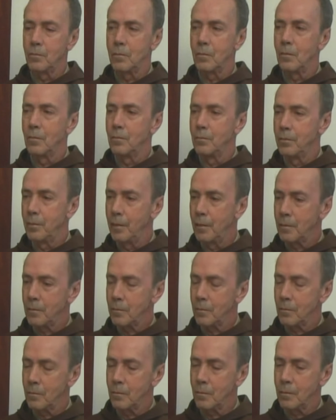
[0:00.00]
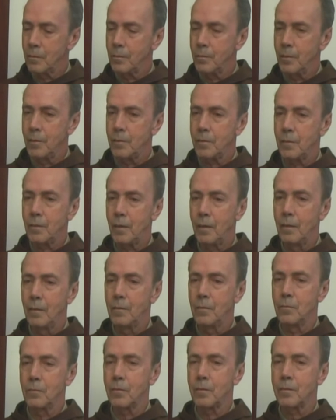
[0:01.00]
convento dos
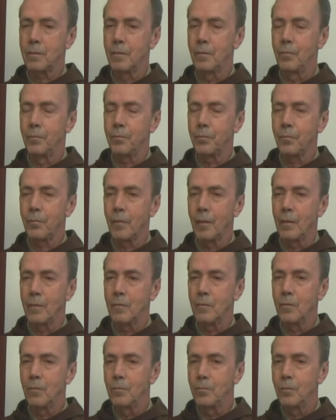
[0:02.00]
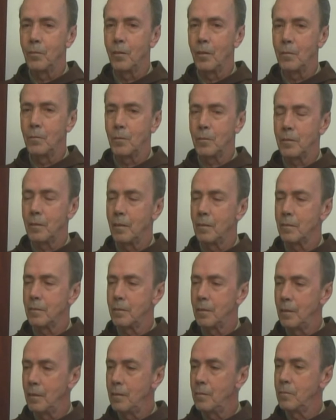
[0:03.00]
franciscanos, conforme o
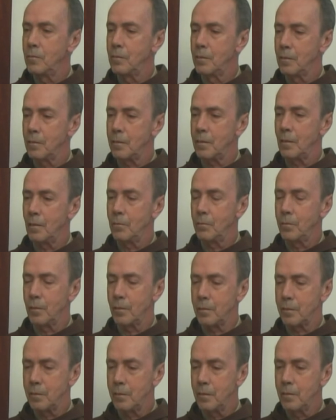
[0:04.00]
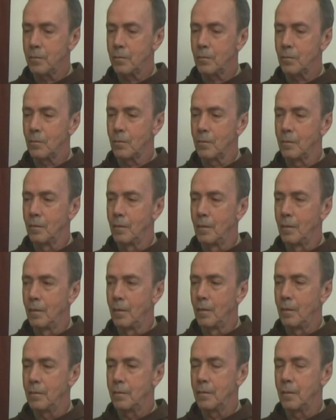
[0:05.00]
desejo de São Francisco,
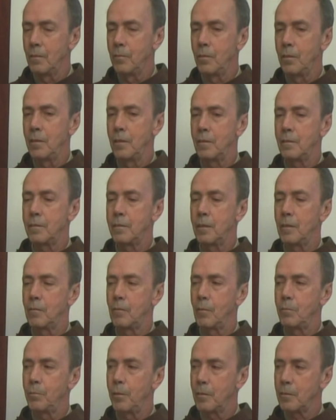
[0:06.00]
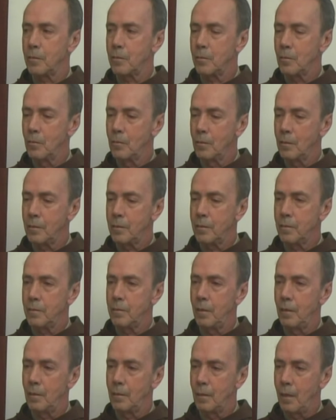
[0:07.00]
deveria ser uma pessoa que
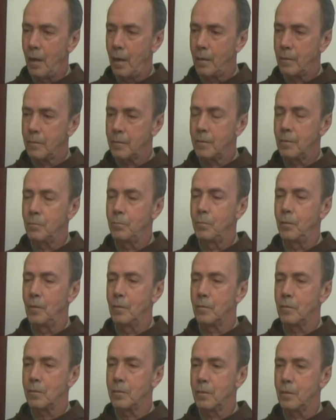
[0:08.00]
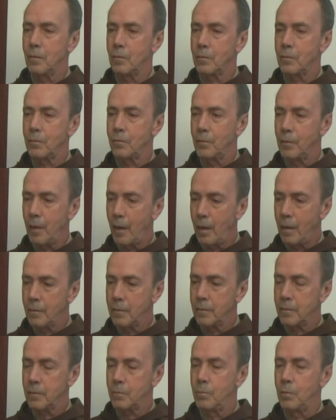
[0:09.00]
zelasse pelos seus
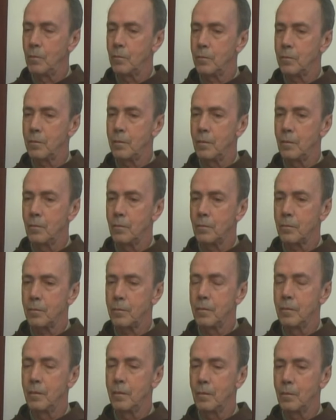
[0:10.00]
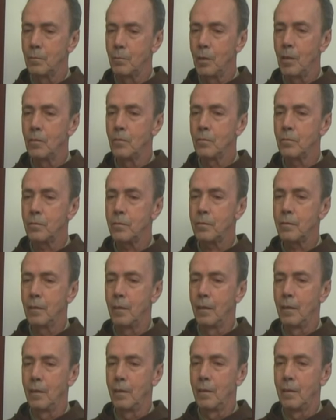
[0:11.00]
frades, pelos seus irmãos,
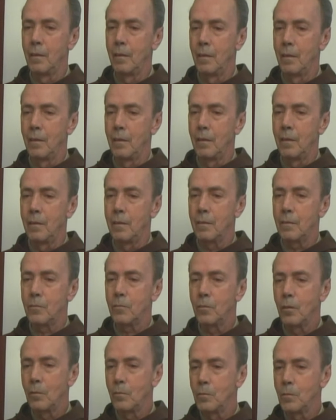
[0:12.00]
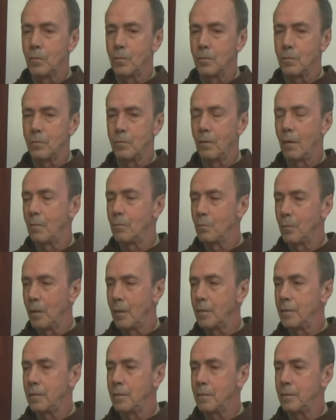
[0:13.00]
como uma
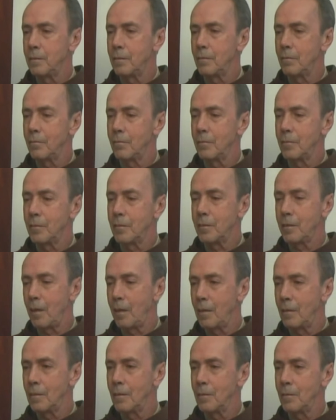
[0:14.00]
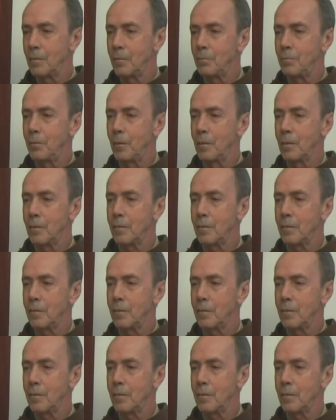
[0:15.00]
mãe zela pela